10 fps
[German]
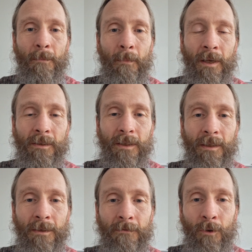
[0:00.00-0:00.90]

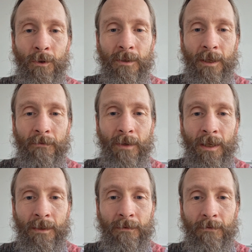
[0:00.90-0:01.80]
Manche wollen dann
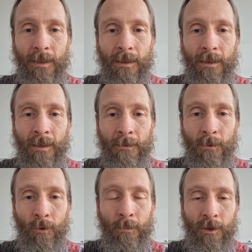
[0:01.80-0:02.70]
werden wie ein
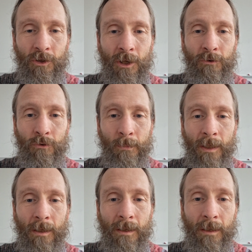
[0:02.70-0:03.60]
berühmter
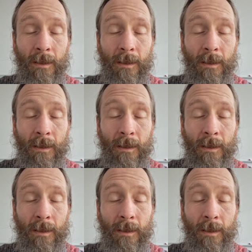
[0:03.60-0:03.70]
Schauspieler.